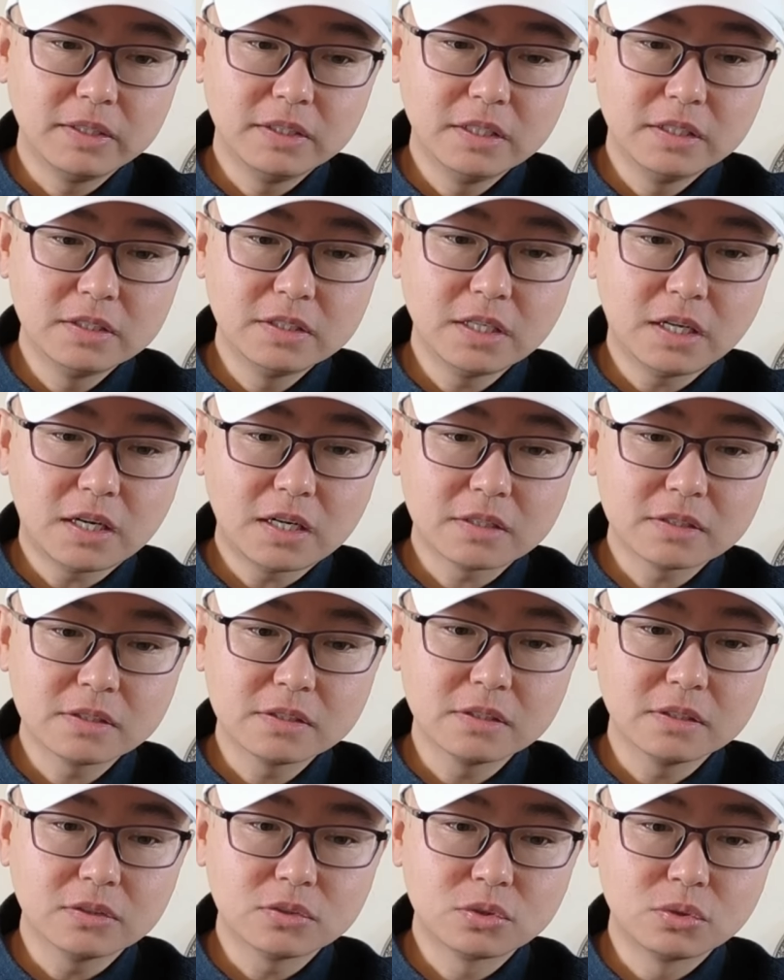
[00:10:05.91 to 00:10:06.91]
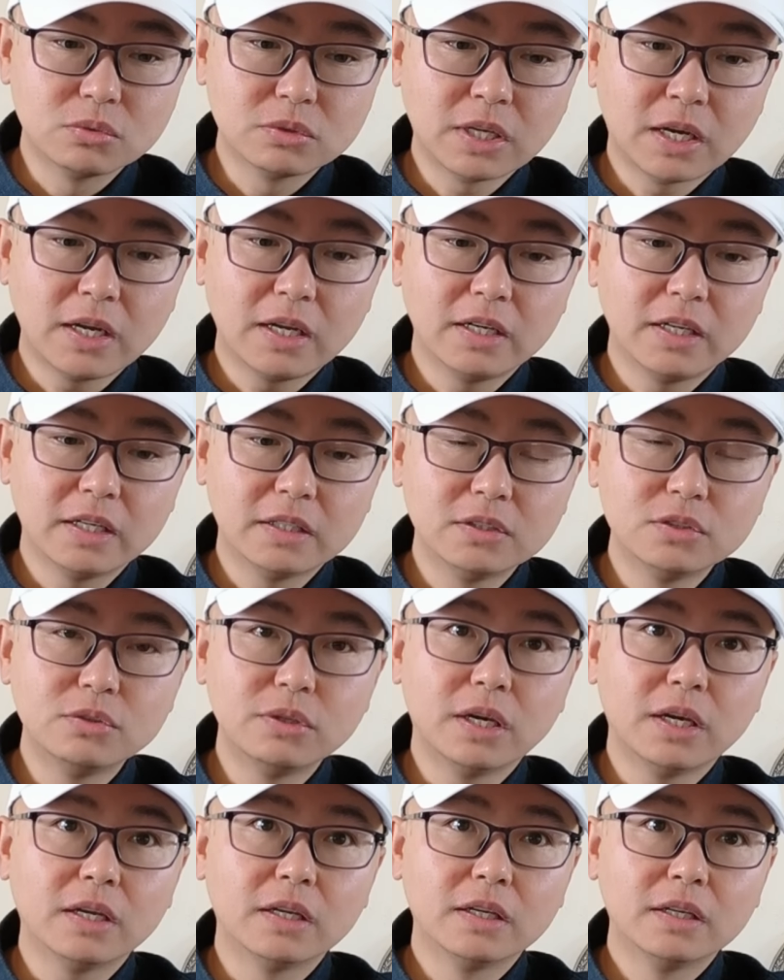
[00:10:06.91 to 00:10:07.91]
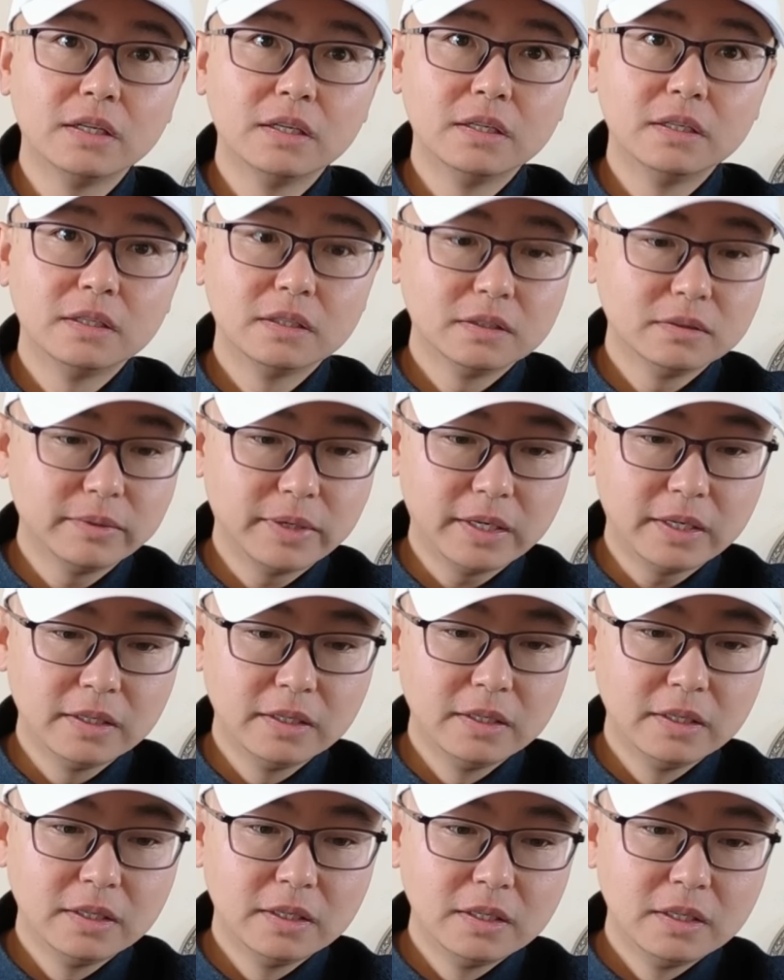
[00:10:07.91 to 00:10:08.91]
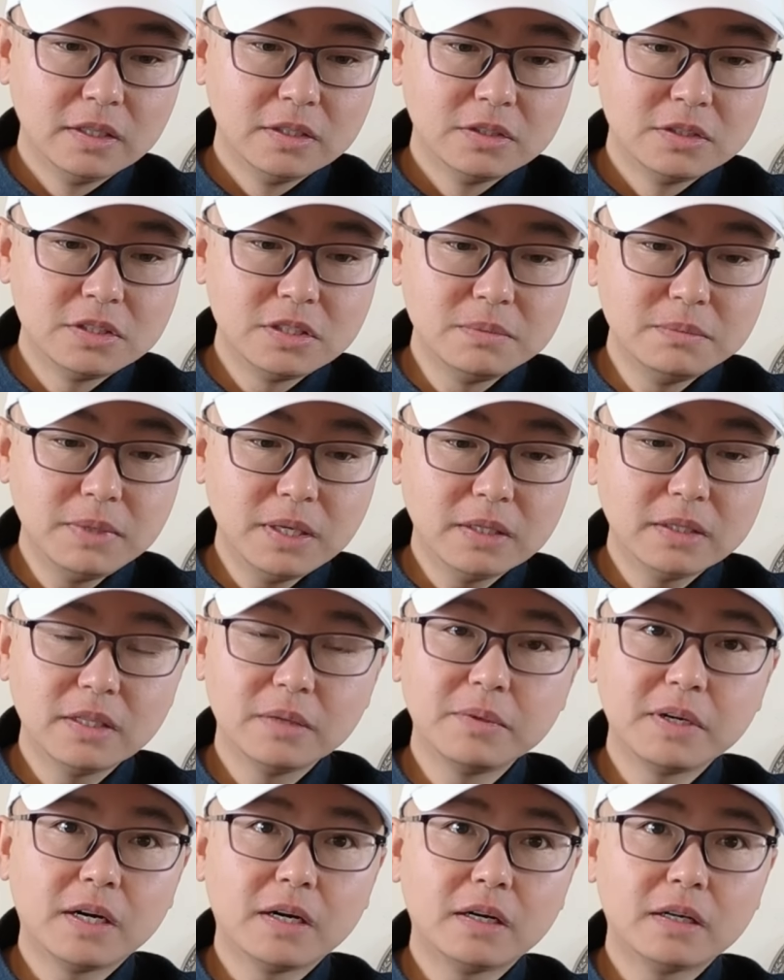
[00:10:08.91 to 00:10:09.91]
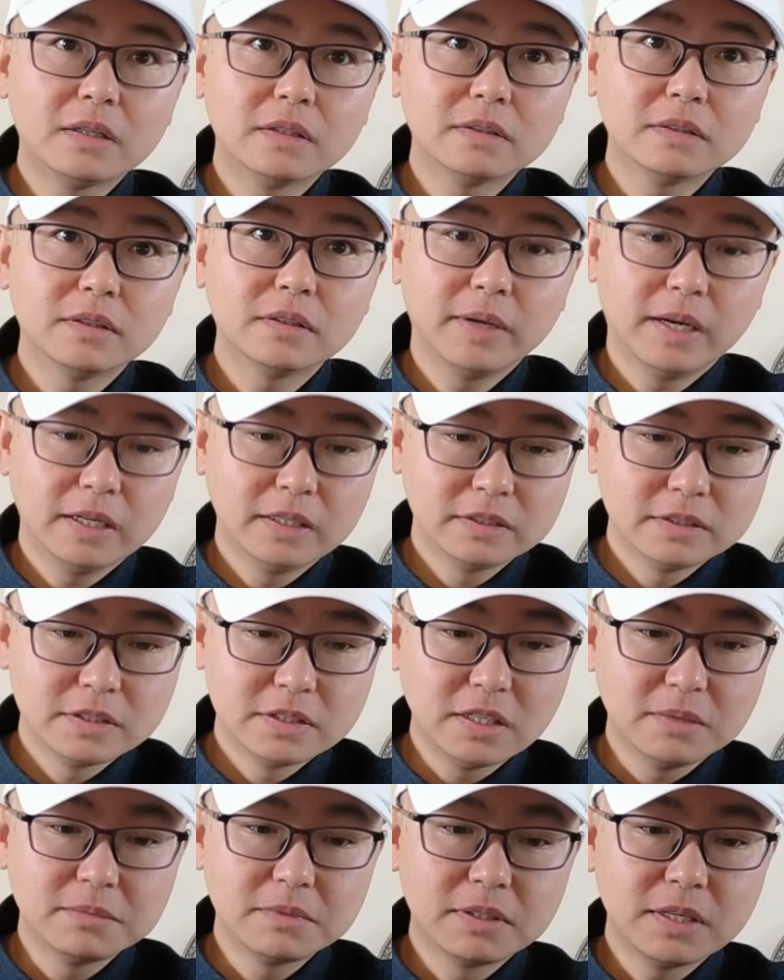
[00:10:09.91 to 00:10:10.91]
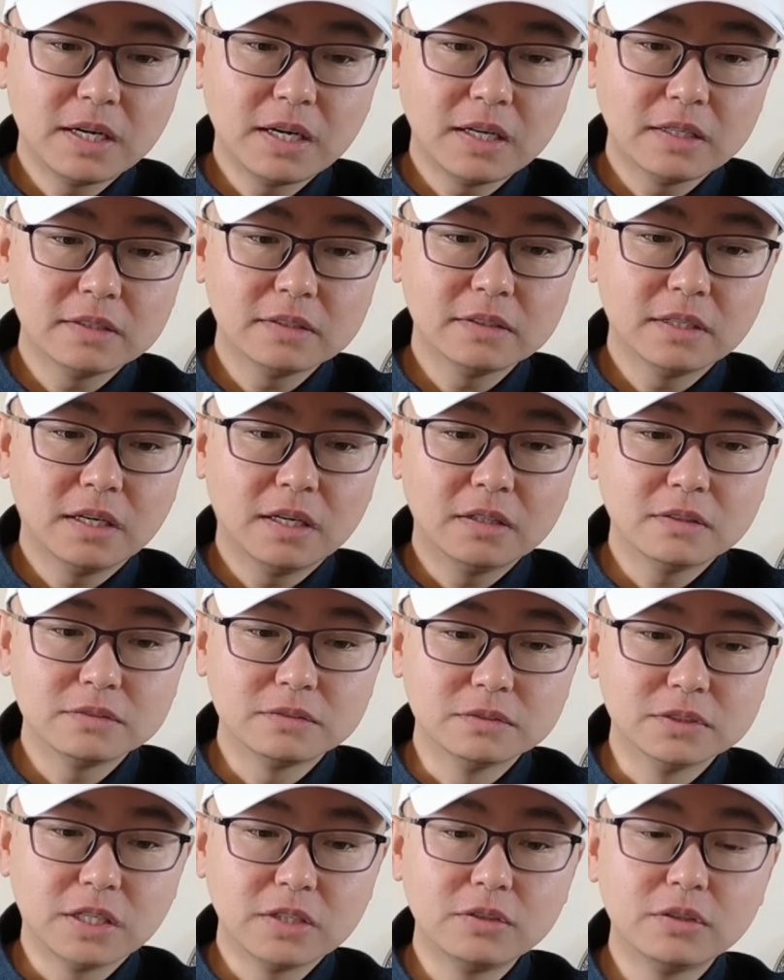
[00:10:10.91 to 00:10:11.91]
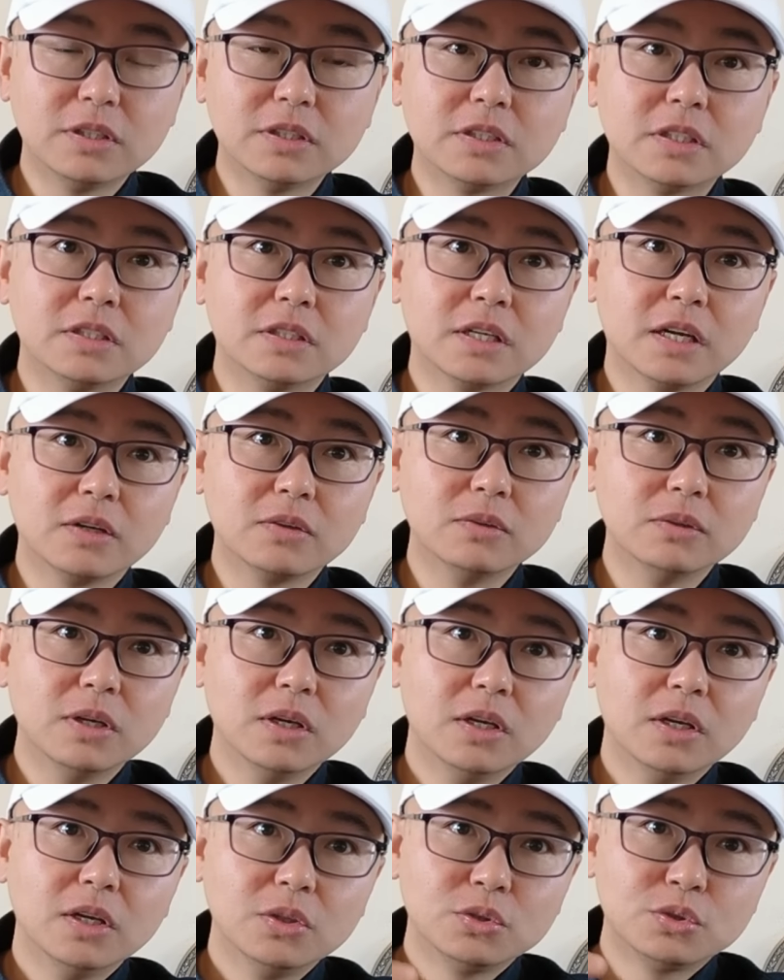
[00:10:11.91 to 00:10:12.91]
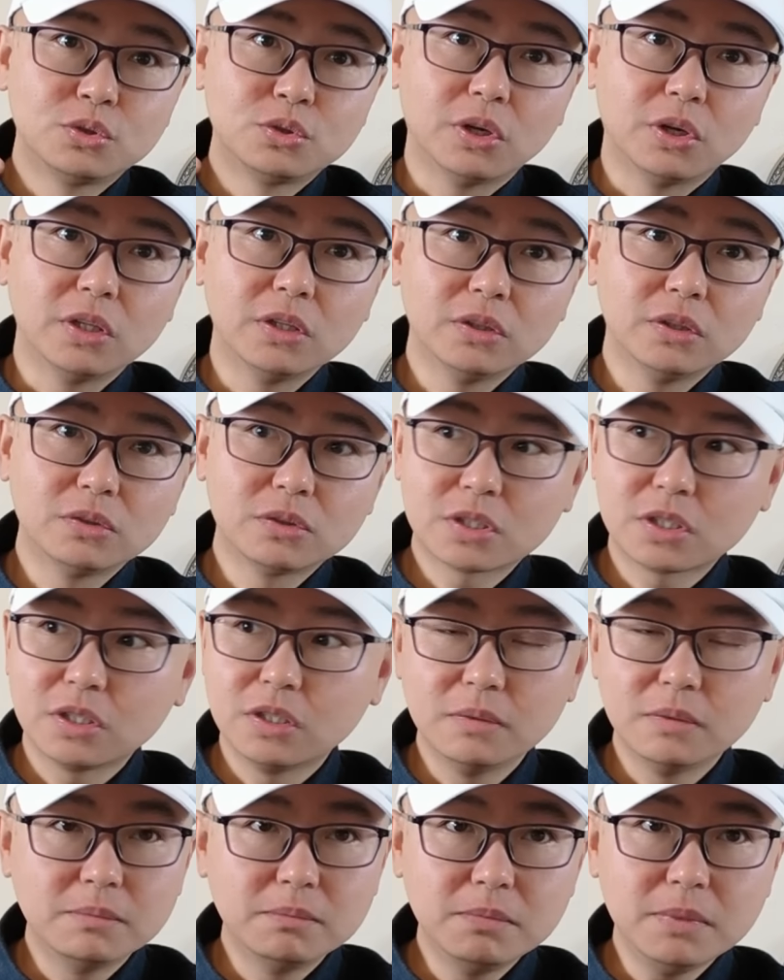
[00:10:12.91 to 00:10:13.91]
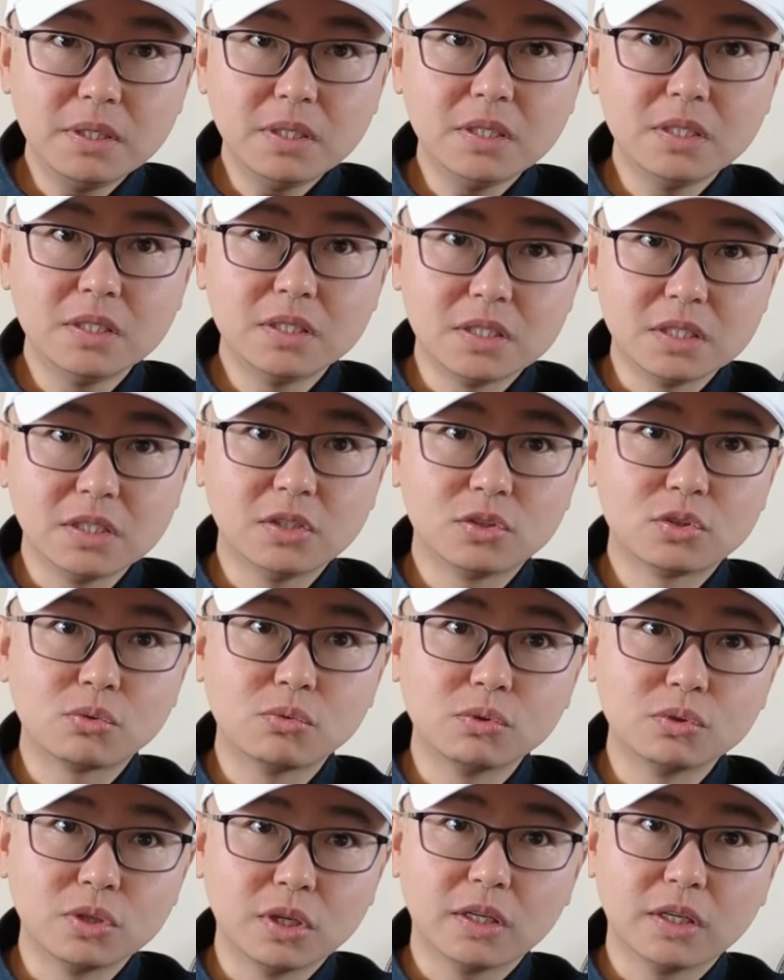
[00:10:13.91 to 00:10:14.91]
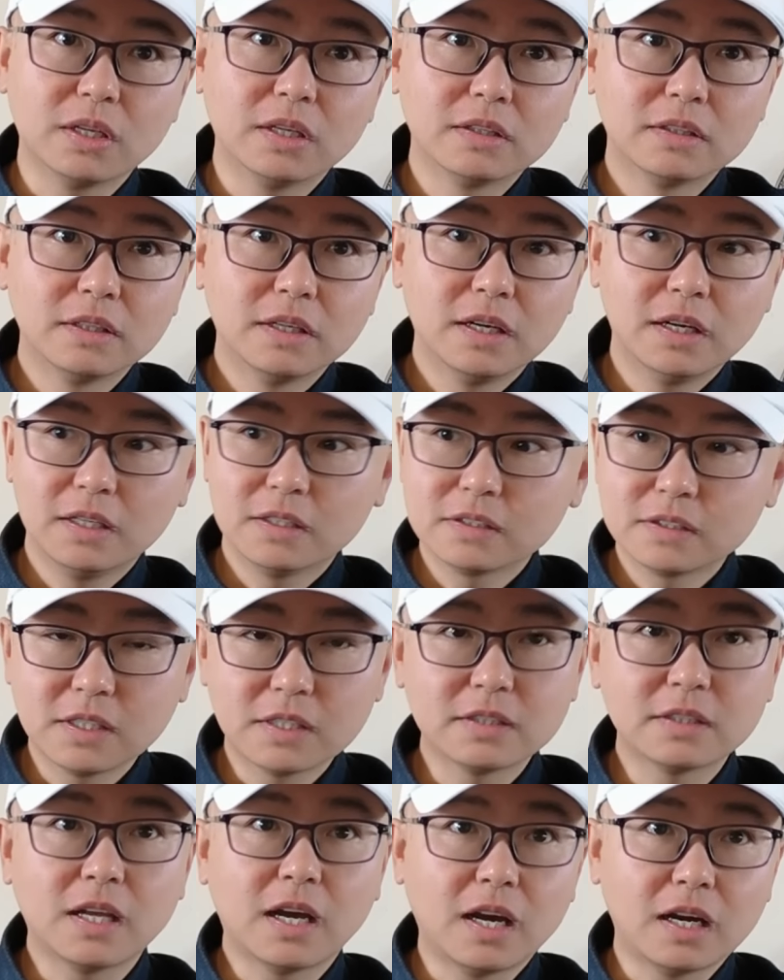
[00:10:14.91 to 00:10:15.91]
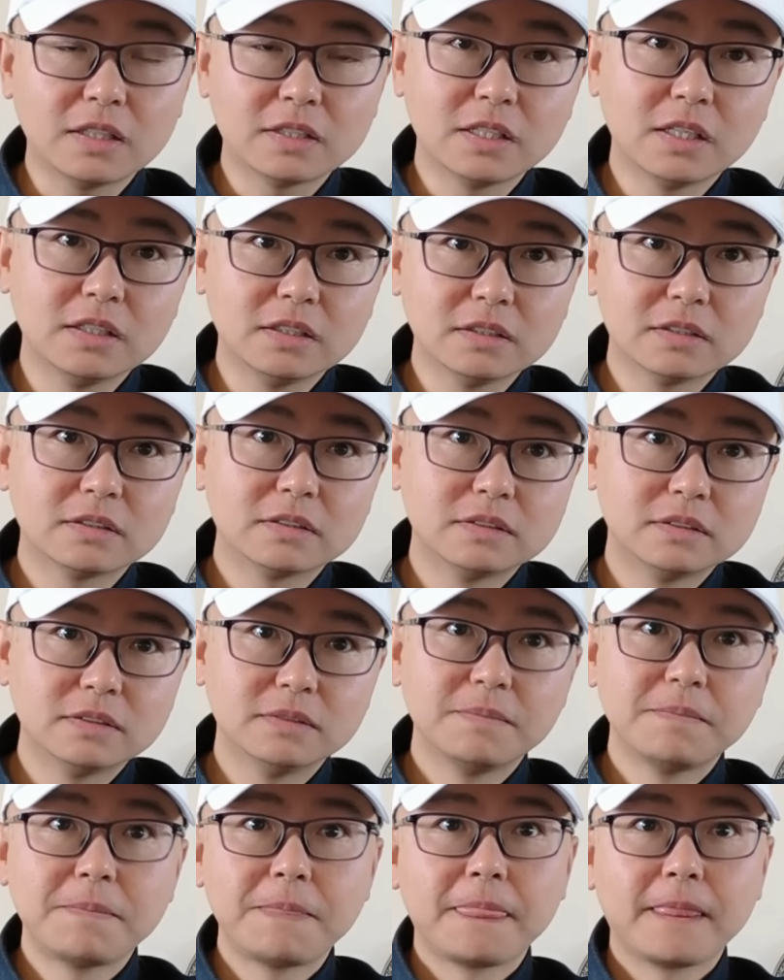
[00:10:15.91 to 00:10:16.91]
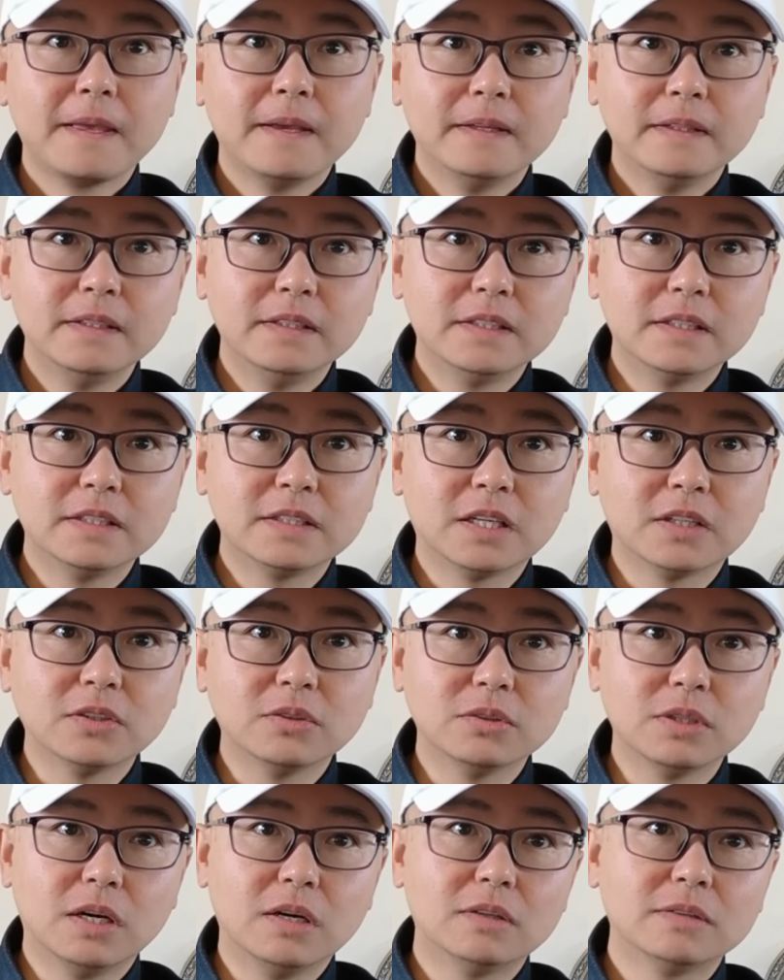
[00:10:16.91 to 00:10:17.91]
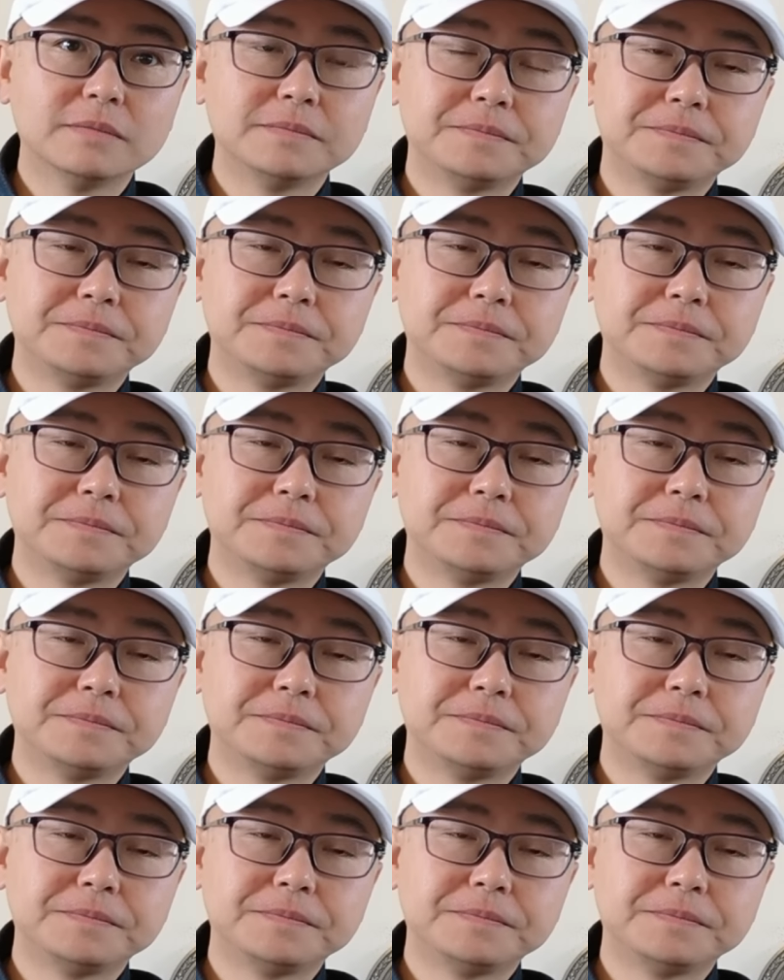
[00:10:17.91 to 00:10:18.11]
英吉二四中泰联合军演，对吧？金边那边对吧？柬埔寨啊，府南又和正式开工，全都是密集的重拳啊，在打向你这个墙头草。